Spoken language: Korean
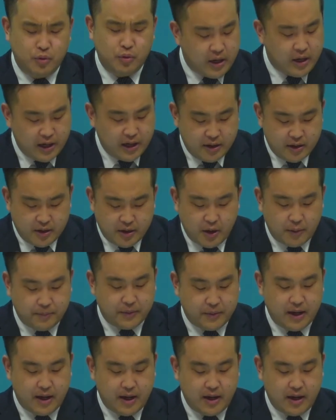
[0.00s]
불가능은
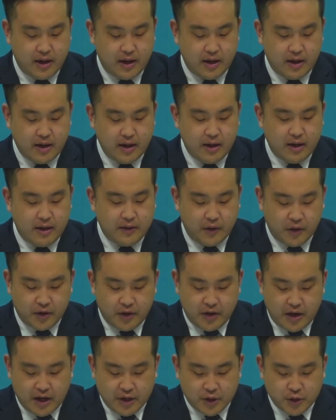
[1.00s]
없다.
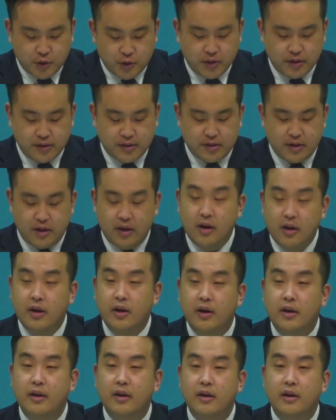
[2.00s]
너는 할 수
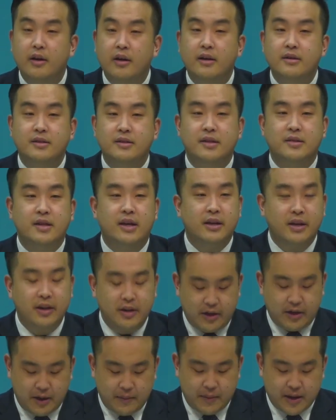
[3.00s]
있어. 세상은
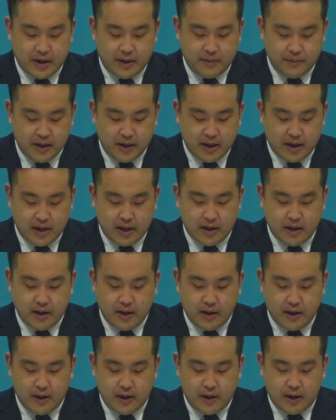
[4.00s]
이렇게 말합니다.
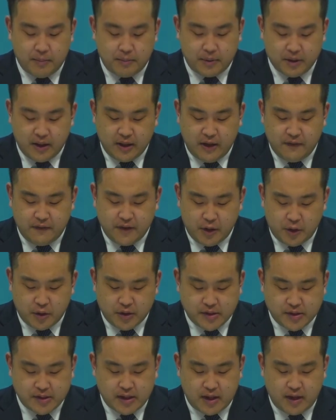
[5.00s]
Believe in
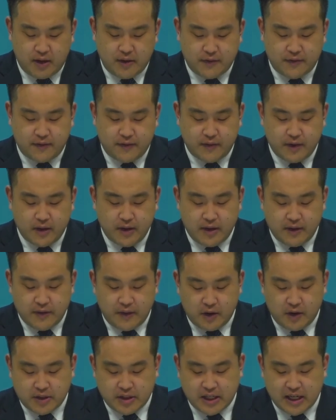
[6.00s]
yourself.
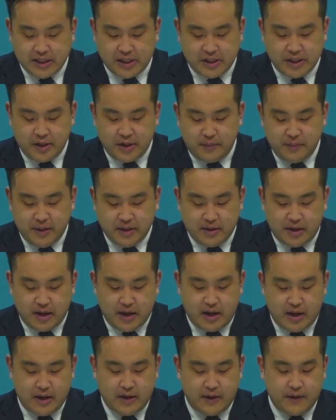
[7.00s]
너 자신을
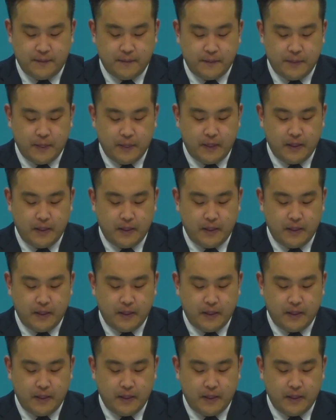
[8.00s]
믿으라.